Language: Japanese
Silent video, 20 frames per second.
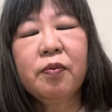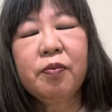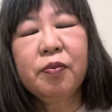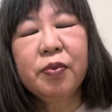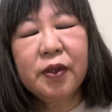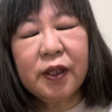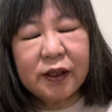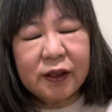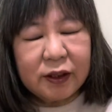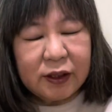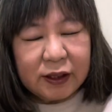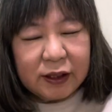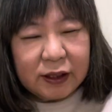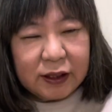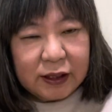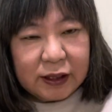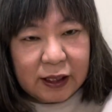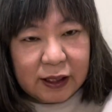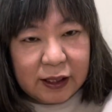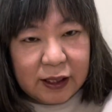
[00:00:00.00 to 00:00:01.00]
プラス1
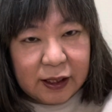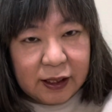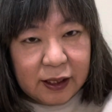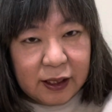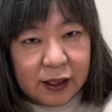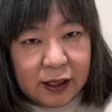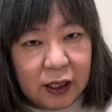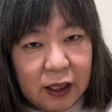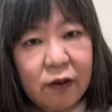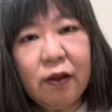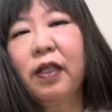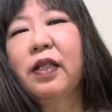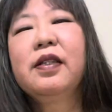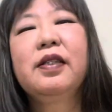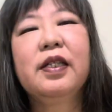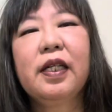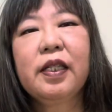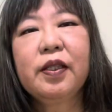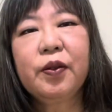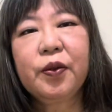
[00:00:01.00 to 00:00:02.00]
になったから変わっ
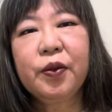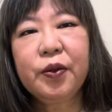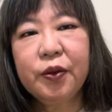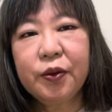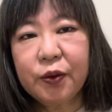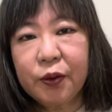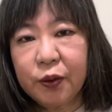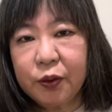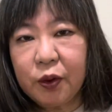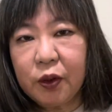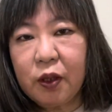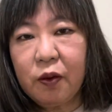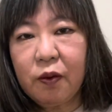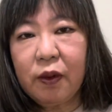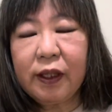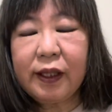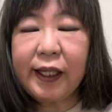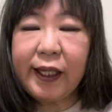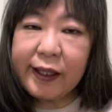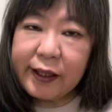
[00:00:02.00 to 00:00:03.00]
たということで
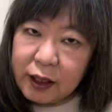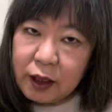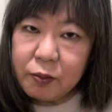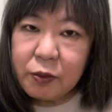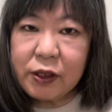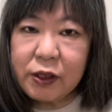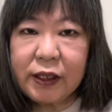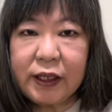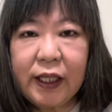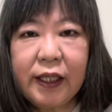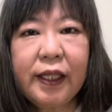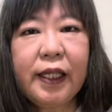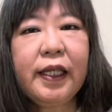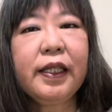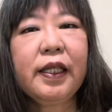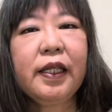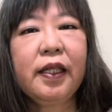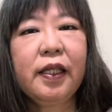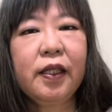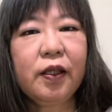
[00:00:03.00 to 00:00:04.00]
はないかもしれない
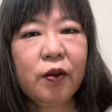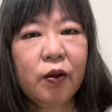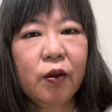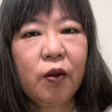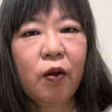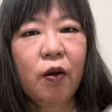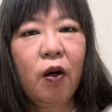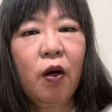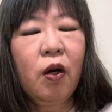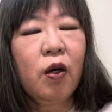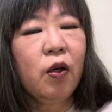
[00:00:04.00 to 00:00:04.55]
けれど、